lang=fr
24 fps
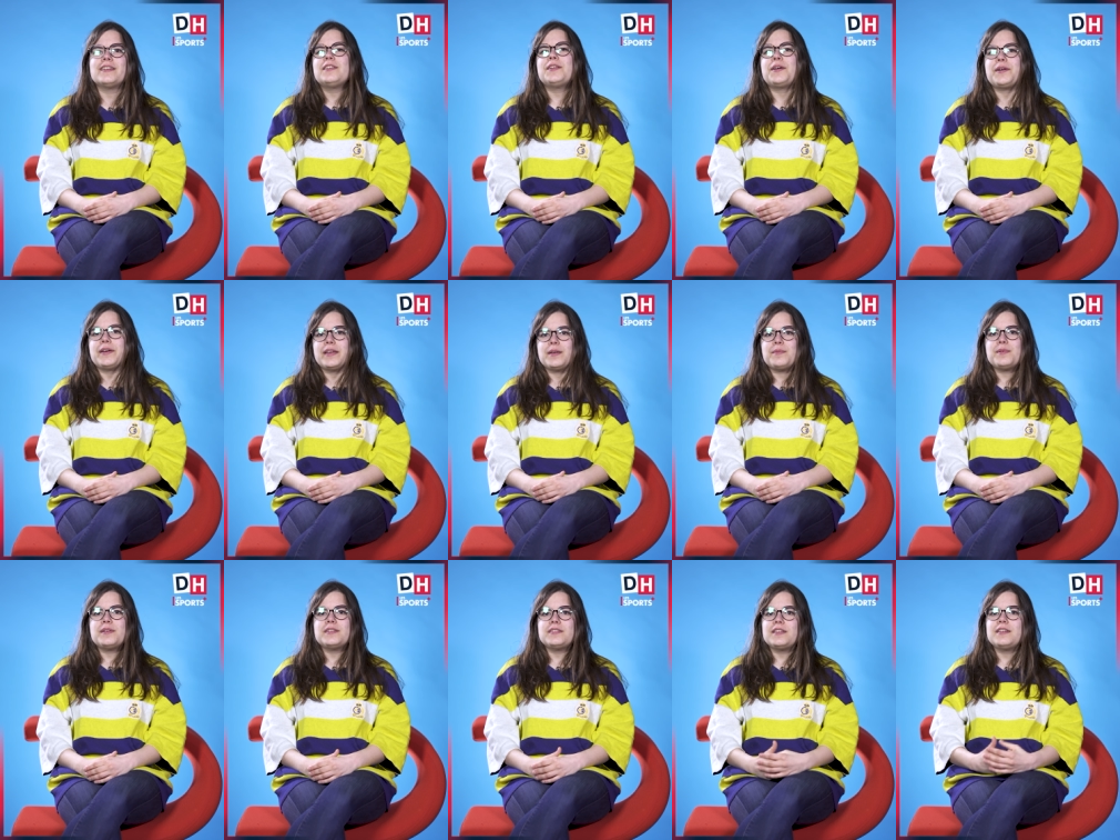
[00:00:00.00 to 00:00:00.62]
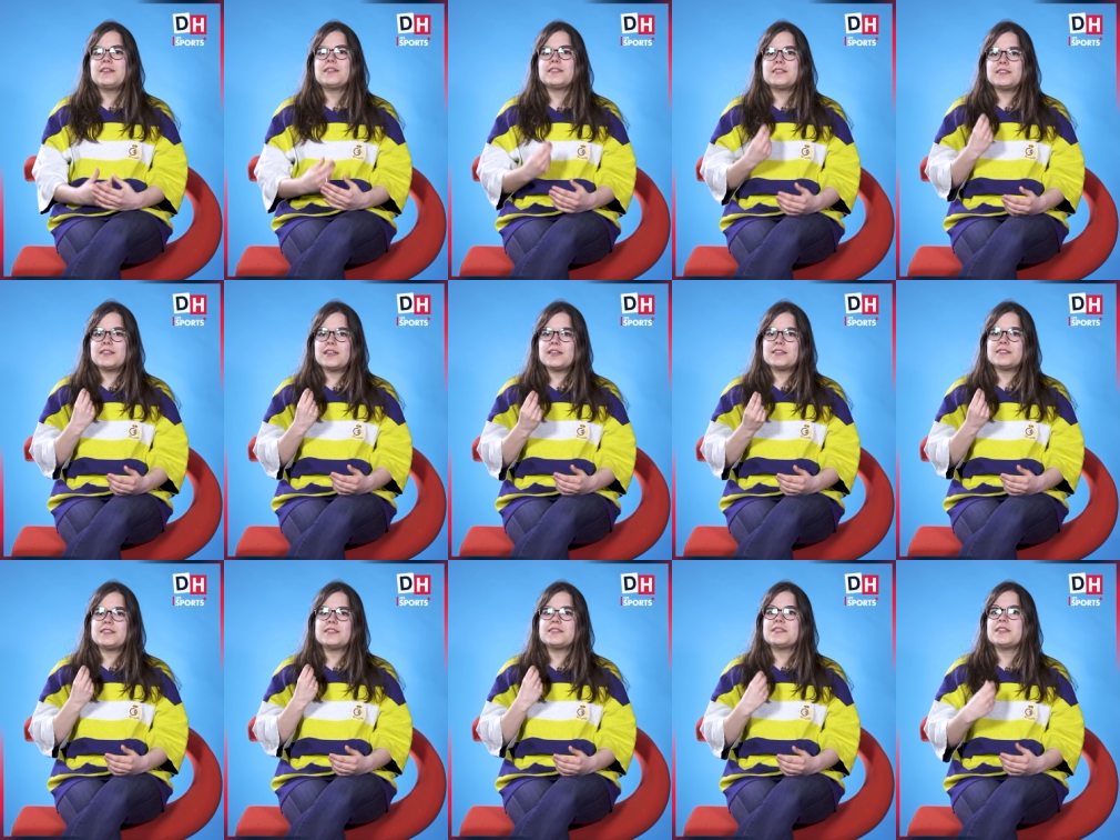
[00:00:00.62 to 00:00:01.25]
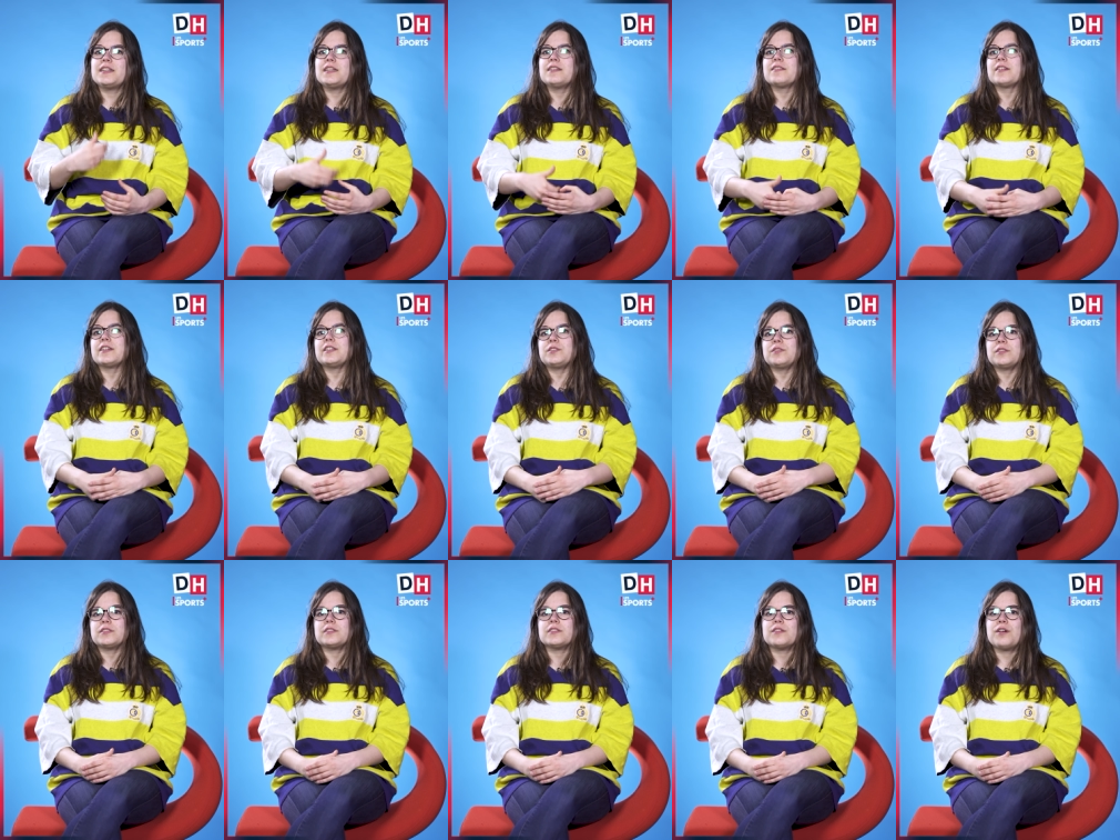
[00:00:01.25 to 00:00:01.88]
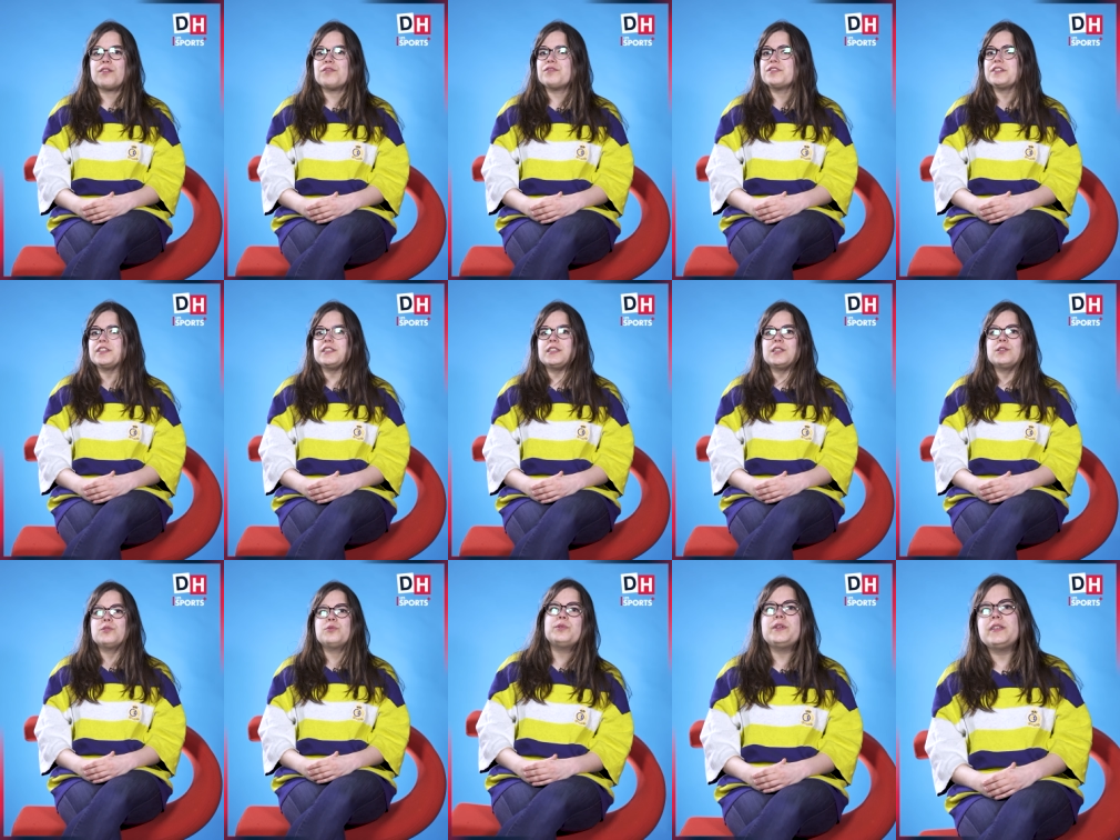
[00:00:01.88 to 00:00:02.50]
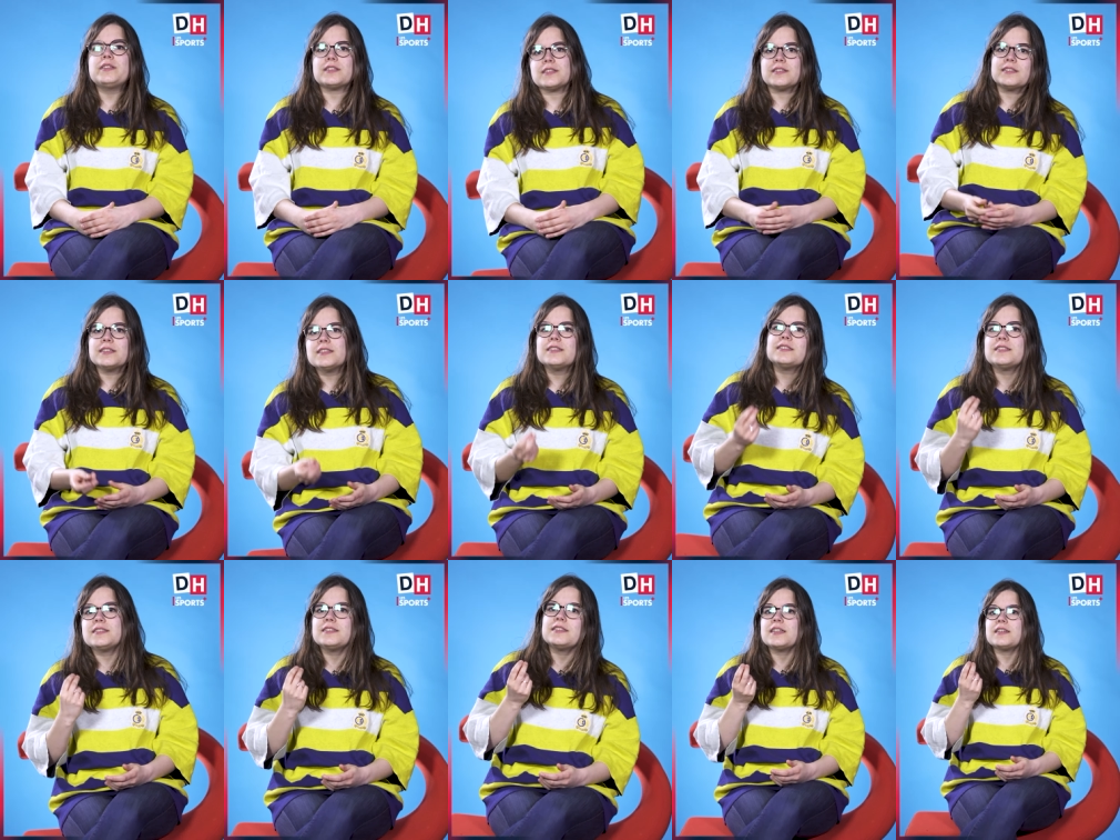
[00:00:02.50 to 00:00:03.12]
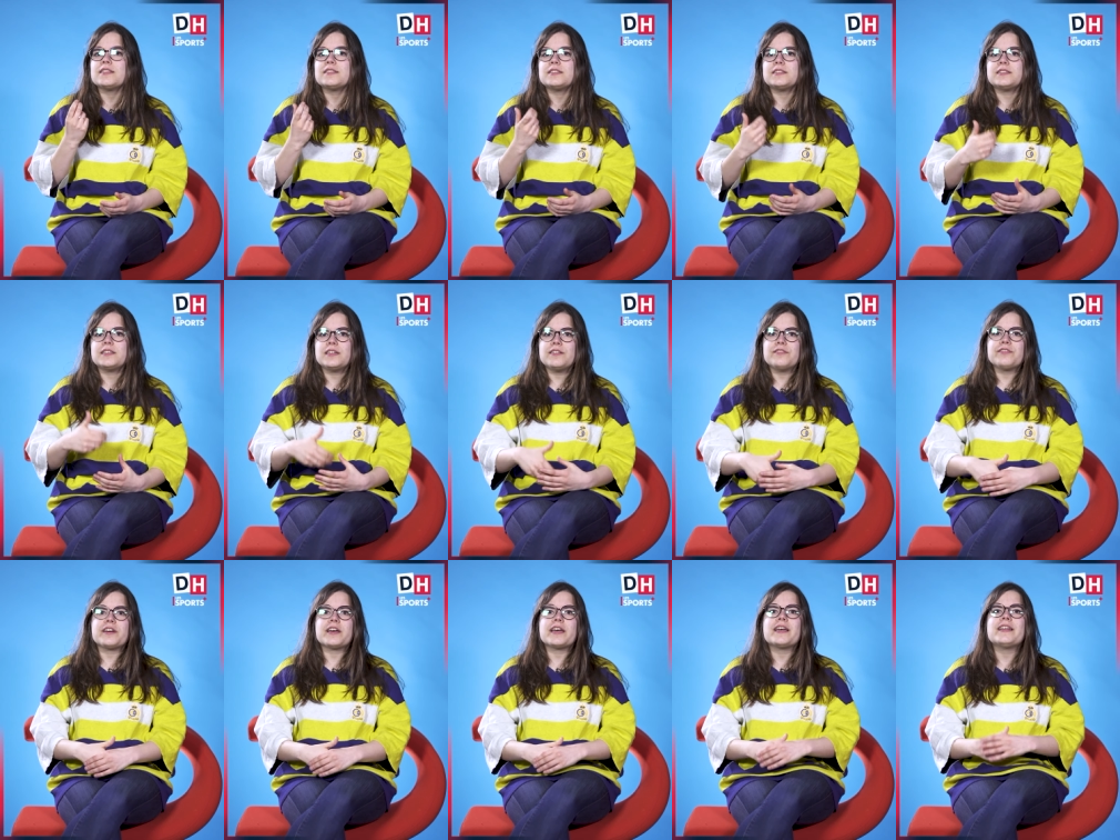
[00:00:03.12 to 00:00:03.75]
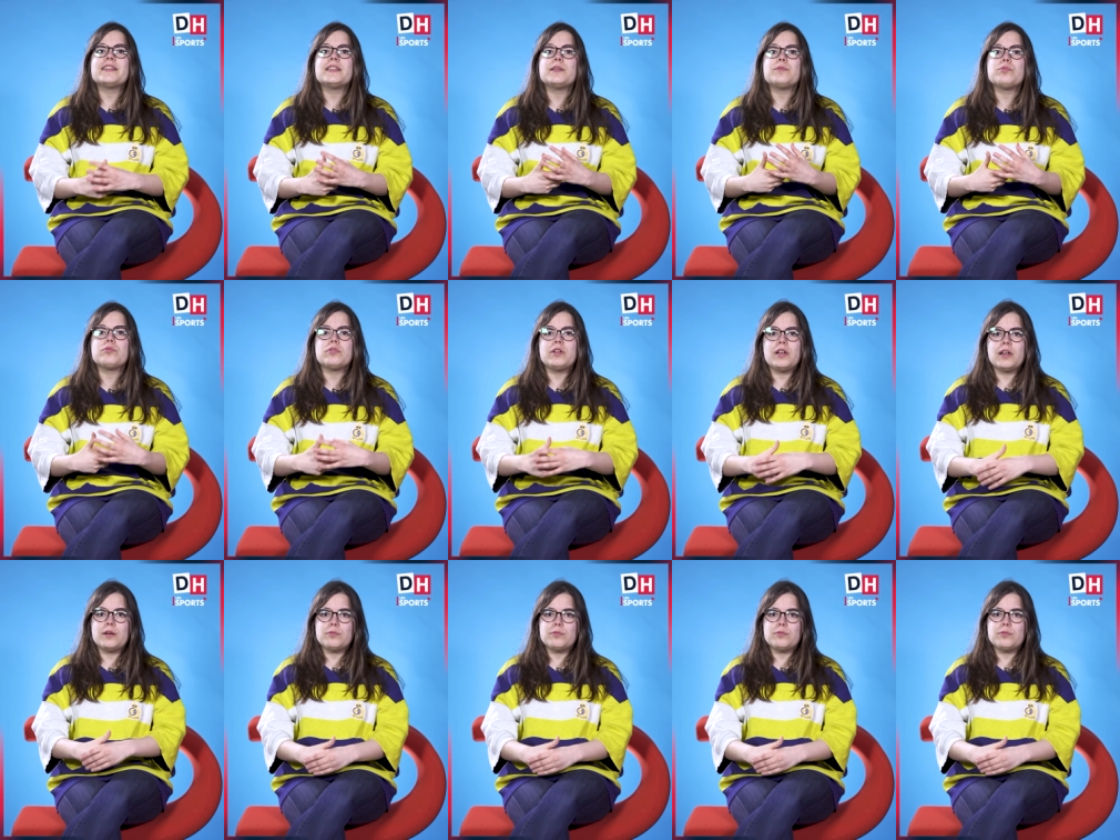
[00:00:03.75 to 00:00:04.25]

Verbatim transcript: Non, MSN, ça, c'était les vraies choses. Envoyer des whiz, ça, c'était le vrai début de